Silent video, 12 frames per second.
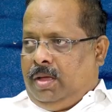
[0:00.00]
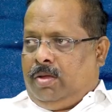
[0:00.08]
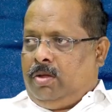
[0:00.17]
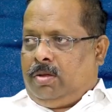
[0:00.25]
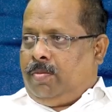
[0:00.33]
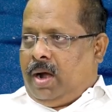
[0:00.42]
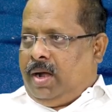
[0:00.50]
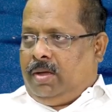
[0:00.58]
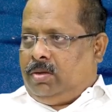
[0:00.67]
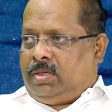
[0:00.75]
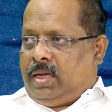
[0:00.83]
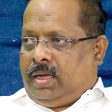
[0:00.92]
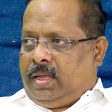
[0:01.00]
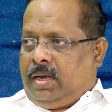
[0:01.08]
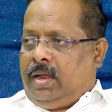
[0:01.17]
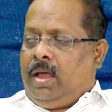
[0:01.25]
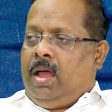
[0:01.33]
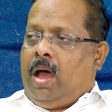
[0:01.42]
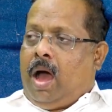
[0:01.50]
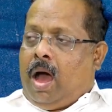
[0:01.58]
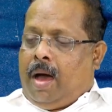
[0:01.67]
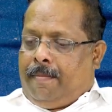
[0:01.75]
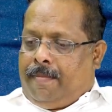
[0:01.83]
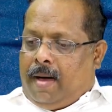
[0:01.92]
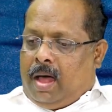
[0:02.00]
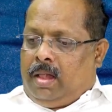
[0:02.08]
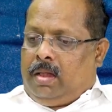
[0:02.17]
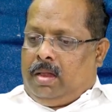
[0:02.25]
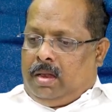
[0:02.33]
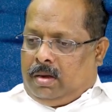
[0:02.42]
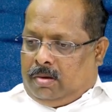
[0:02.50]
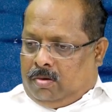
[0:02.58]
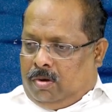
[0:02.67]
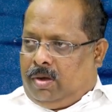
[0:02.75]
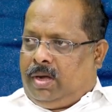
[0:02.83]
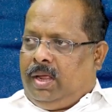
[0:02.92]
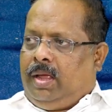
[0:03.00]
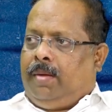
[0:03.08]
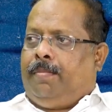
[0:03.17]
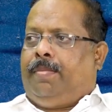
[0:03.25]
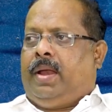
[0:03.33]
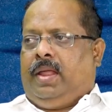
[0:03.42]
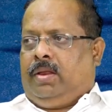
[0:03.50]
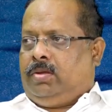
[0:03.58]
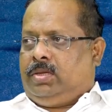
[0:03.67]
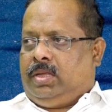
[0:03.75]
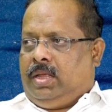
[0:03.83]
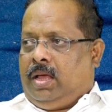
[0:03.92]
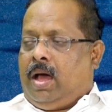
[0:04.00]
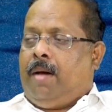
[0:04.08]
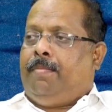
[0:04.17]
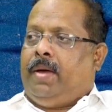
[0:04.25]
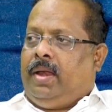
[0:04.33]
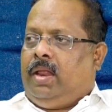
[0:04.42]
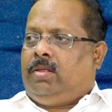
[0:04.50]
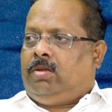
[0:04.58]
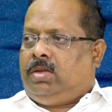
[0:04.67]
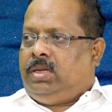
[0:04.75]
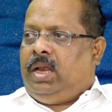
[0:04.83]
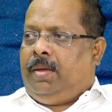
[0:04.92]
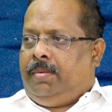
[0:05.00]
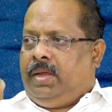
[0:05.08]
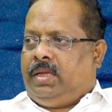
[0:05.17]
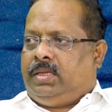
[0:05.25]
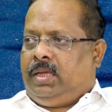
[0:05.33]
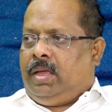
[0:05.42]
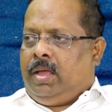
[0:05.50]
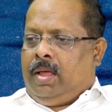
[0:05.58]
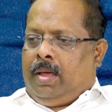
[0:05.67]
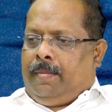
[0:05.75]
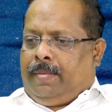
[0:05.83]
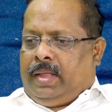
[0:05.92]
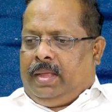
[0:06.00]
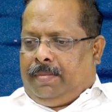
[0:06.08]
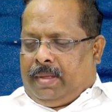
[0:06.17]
ఈ రోజు మార్నింగ్ వస్తాయి కదండి ఆ పాలు కొట్టి పన్నీర్ వస్తుంది ఆ పన్నీర్తో జిలేబీ చేసి పది